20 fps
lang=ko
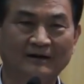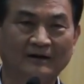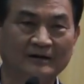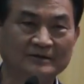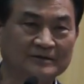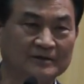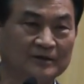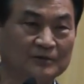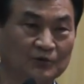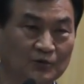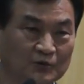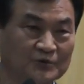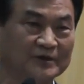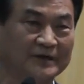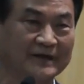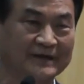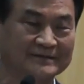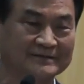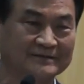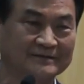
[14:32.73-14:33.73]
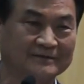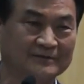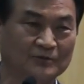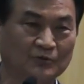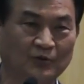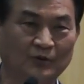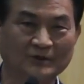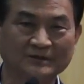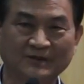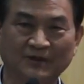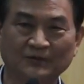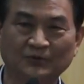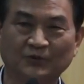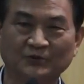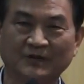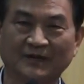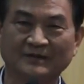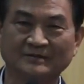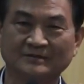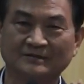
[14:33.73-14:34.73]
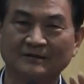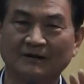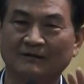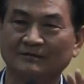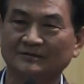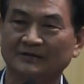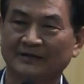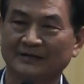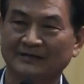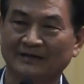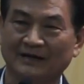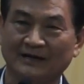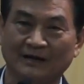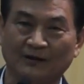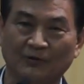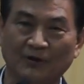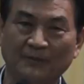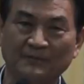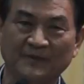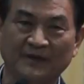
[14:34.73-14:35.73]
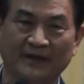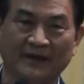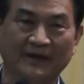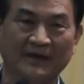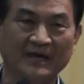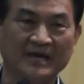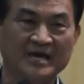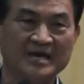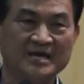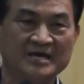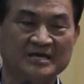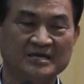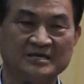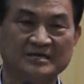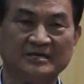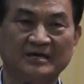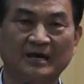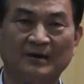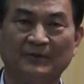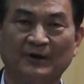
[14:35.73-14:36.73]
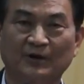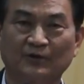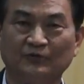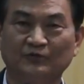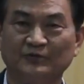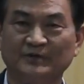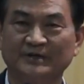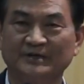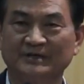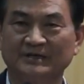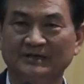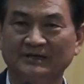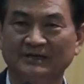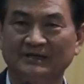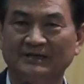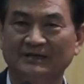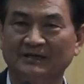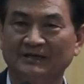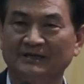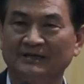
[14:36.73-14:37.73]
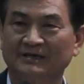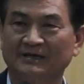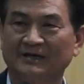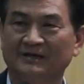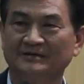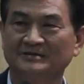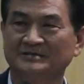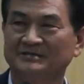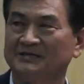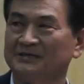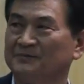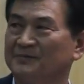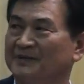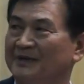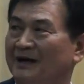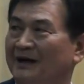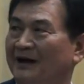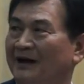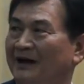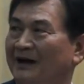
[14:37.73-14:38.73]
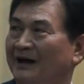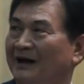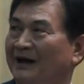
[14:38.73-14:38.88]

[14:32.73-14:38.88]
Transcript: 어떤 도정에서는 또 어떤 도정에서는 엉터리다라고 하는 게 이게 바로 우리 현실입니다.